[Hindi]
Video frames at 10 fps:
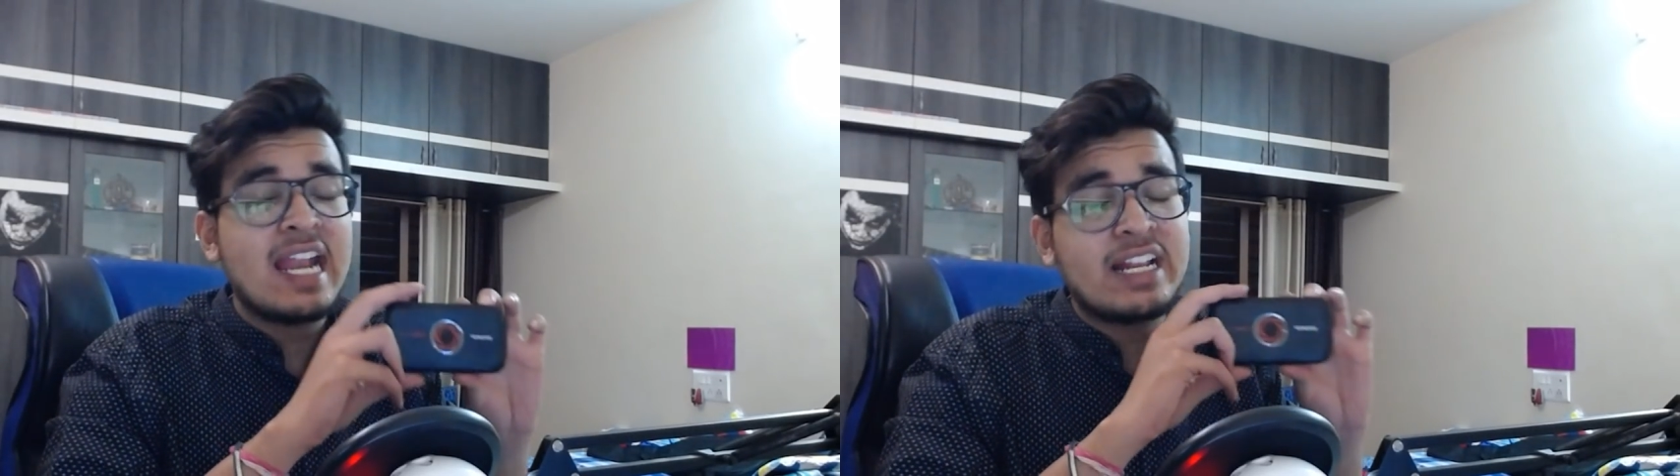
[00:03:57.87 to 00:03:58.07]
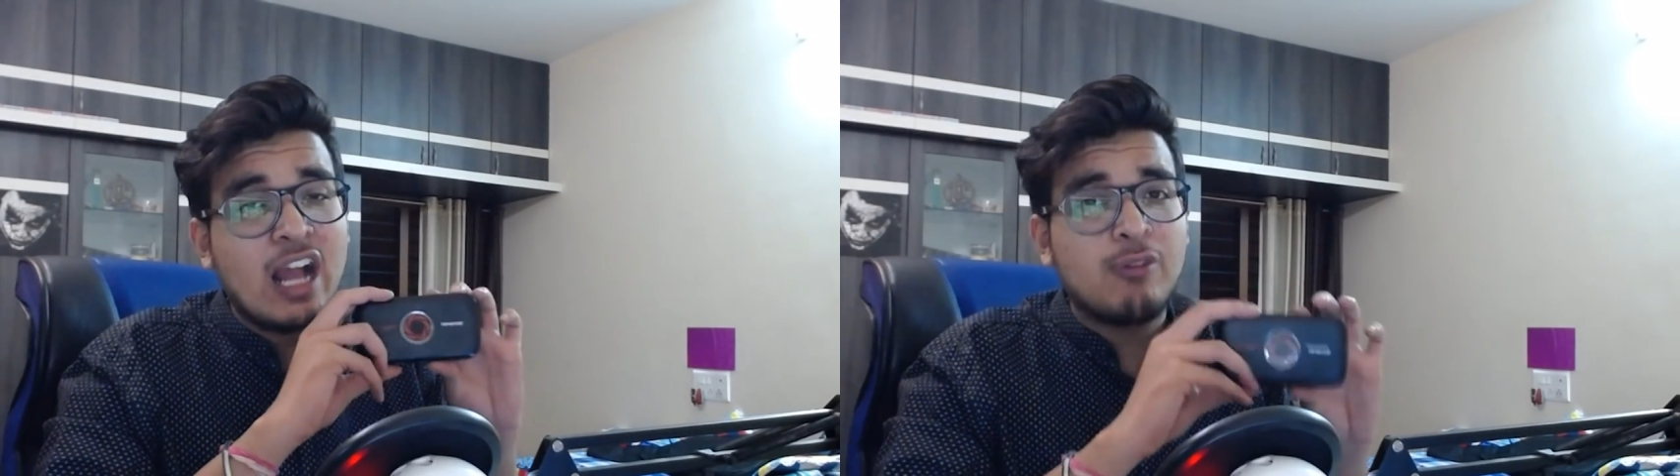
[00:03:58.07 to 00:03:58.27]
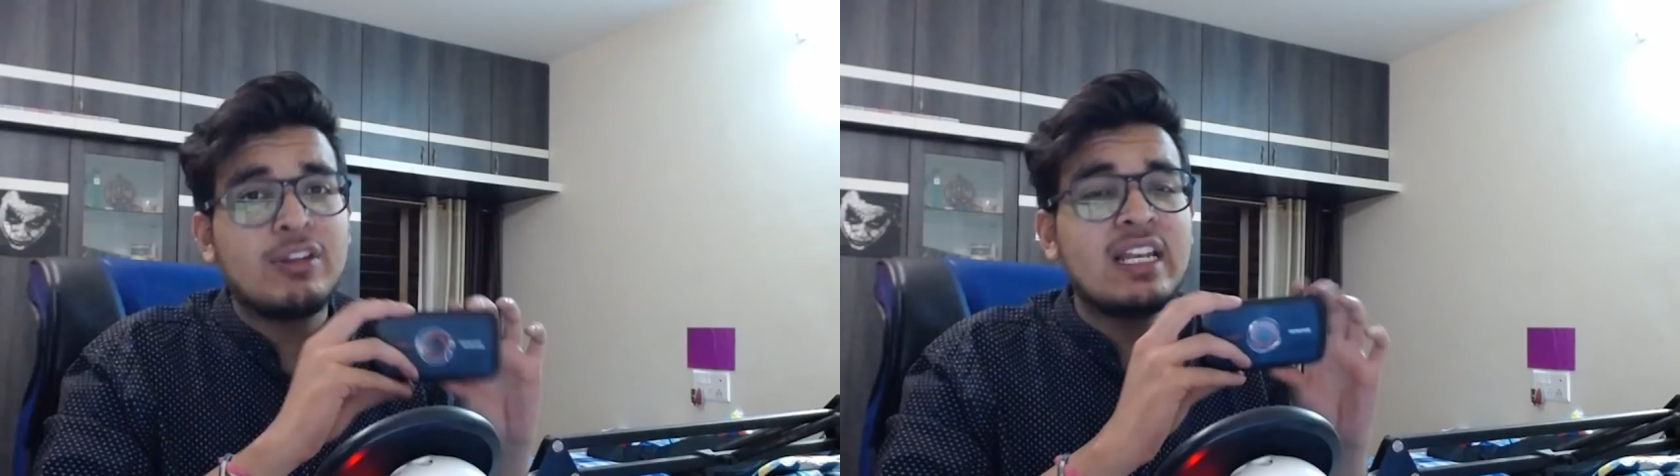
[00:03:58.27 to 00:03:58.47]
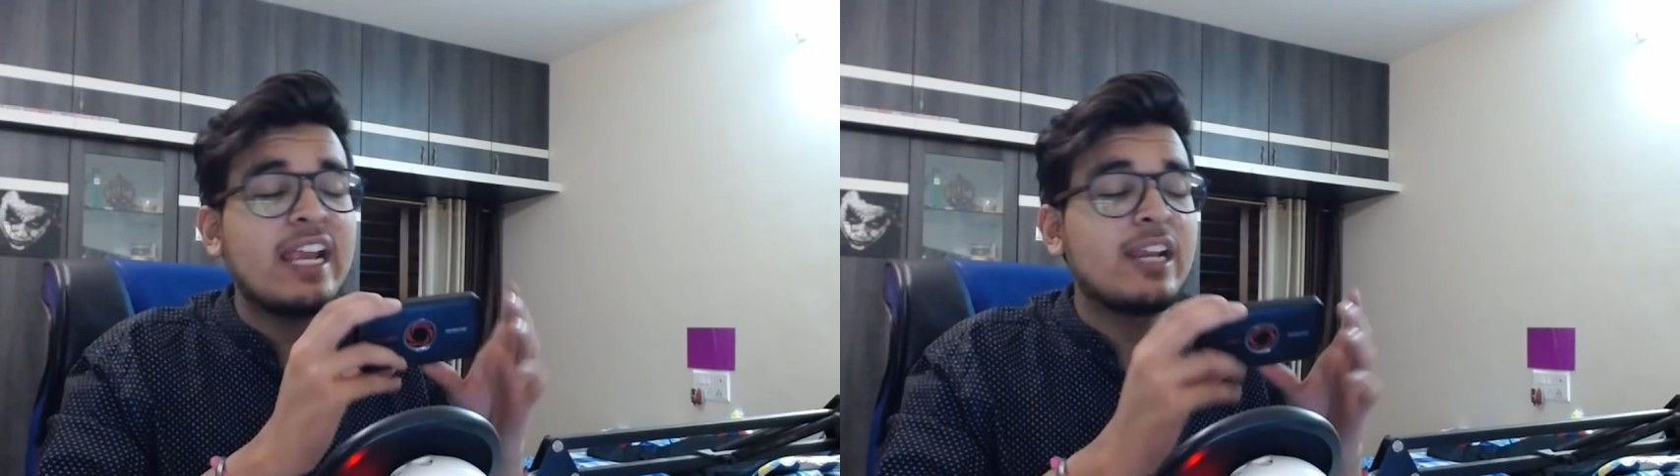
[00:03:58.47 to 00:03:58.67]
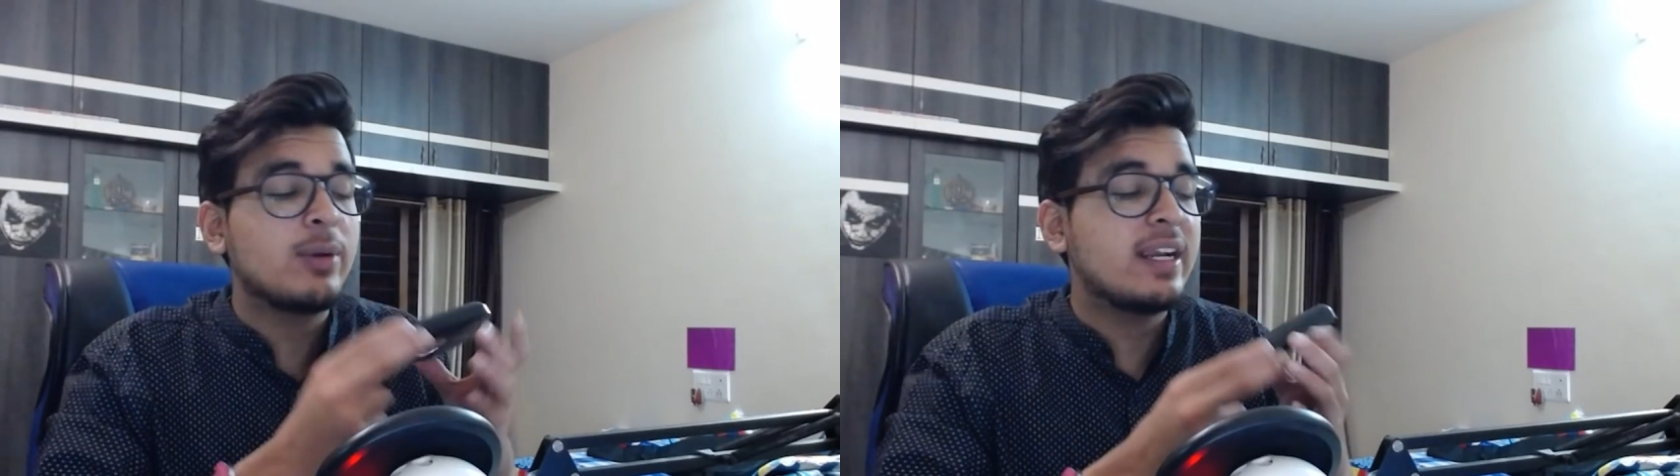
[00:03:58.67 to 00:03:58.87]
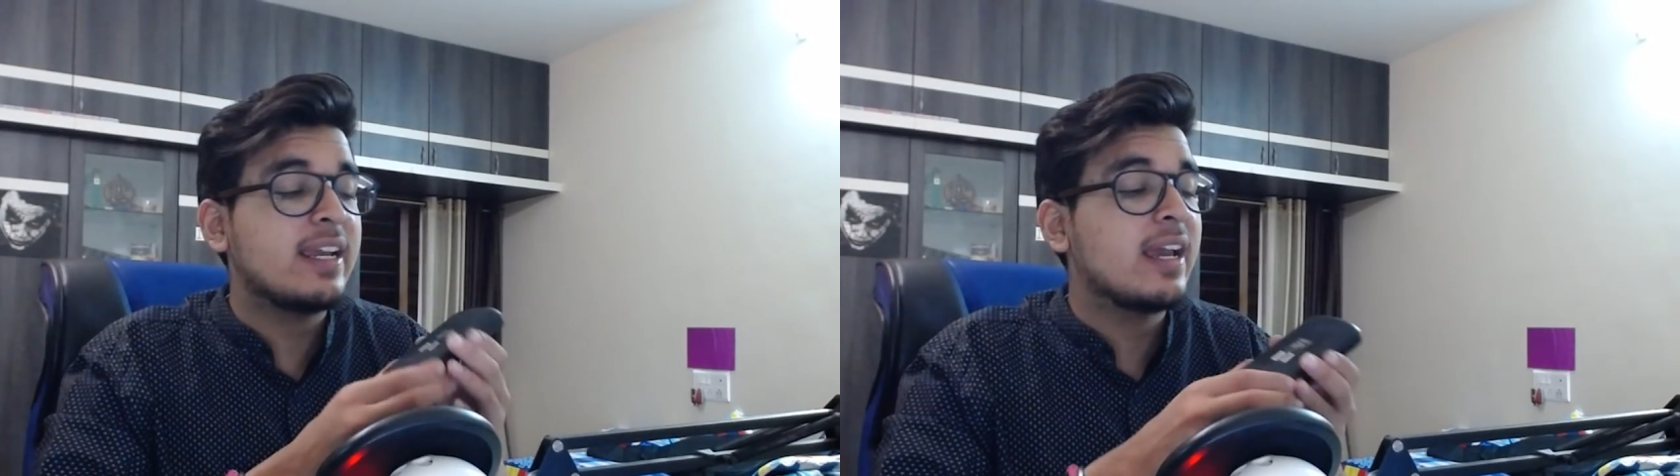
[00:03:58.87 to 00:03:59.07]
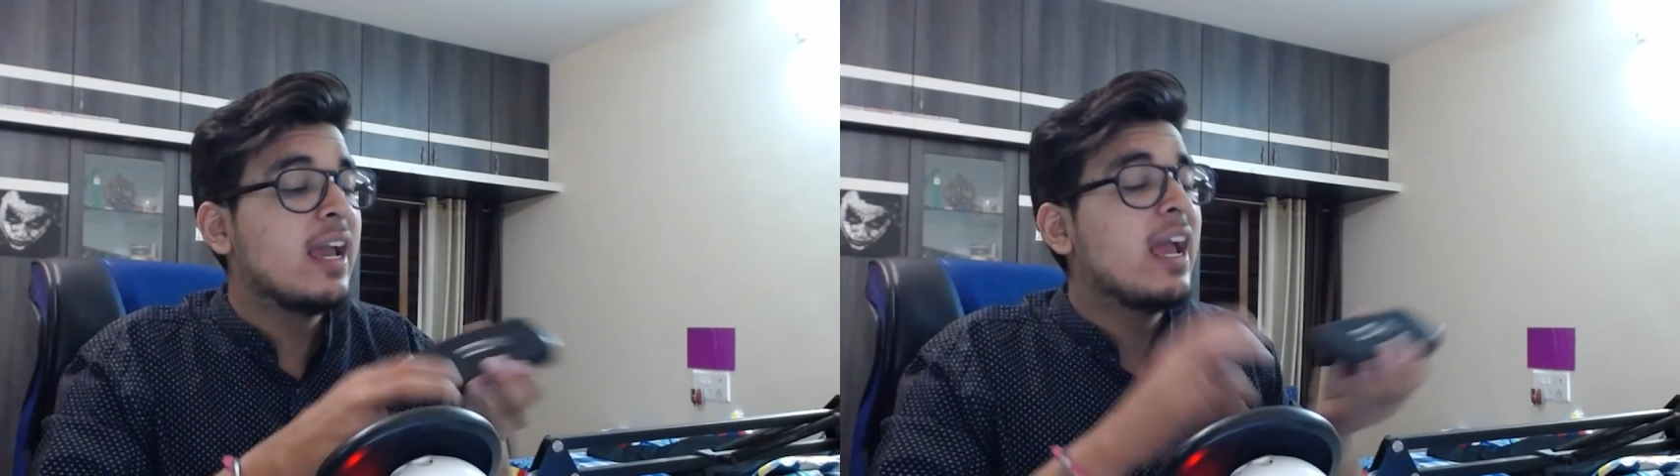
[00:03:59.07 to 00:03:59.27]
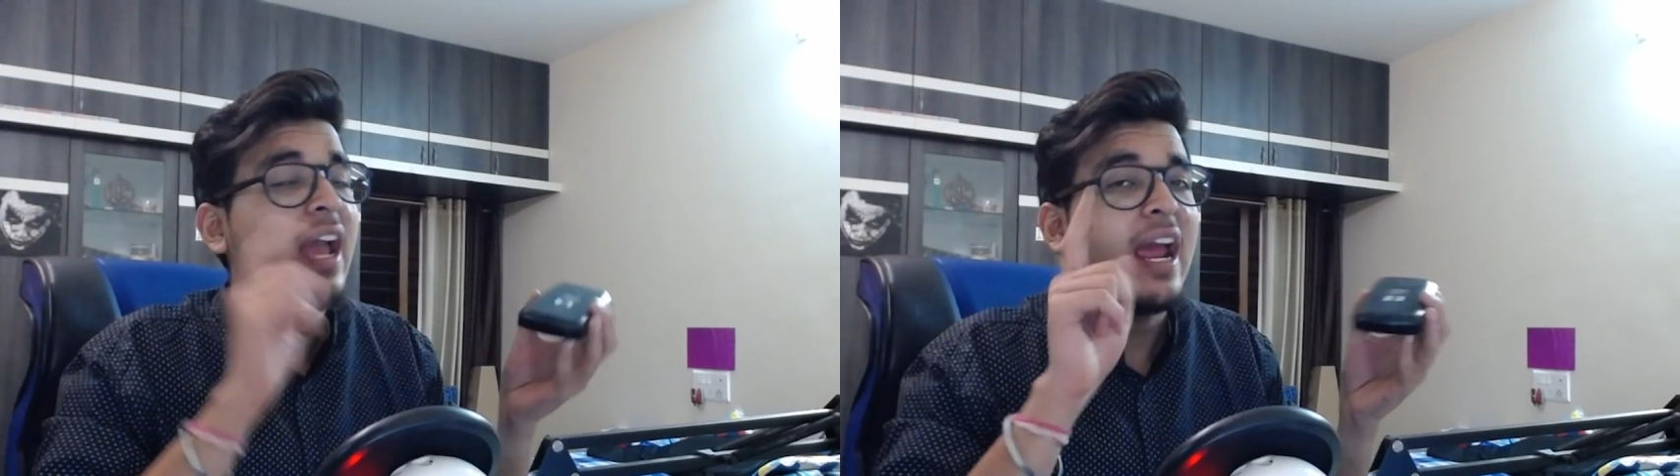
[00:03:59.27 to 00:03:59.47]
एंड काफ़ी लाइट वेट है